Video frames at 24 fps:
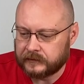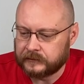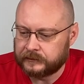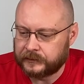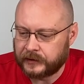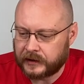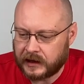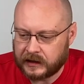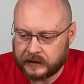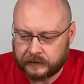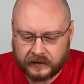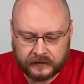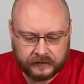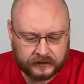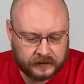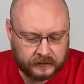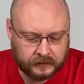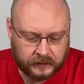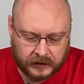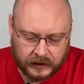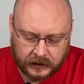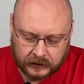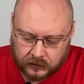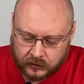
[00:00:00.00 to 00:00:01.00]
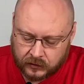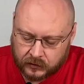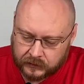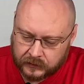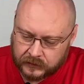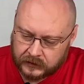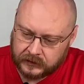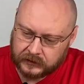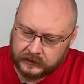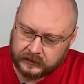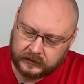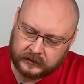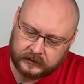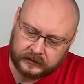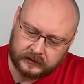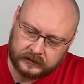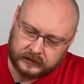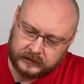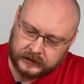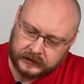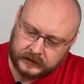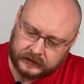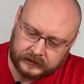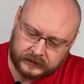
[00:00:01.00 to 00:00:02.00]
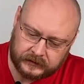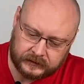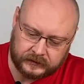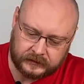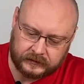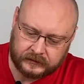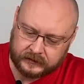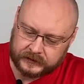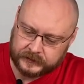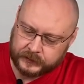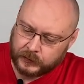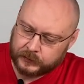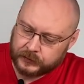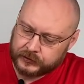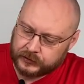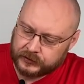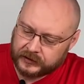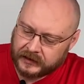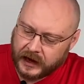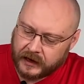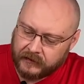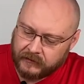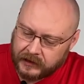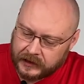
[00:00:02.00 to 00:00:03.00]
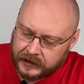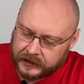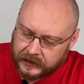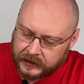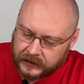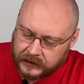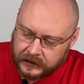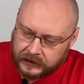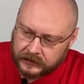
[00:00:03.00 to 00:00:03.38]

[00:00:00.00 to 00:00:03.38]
при отбивке молотком и с помощью наковальни,